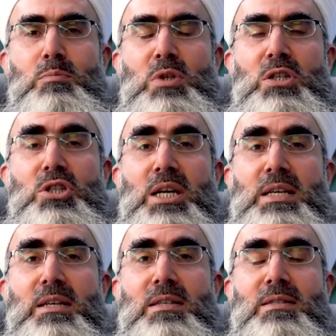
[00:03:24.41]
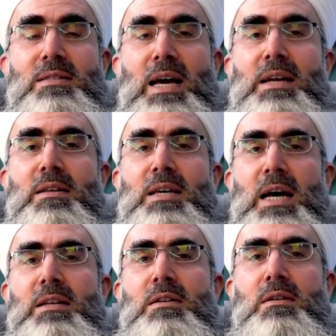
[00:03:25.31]
bir şey
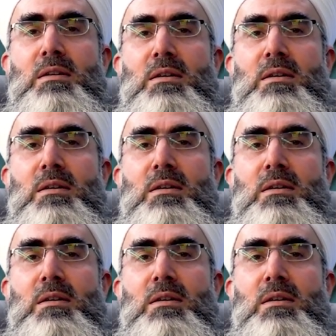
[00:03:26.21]
isterken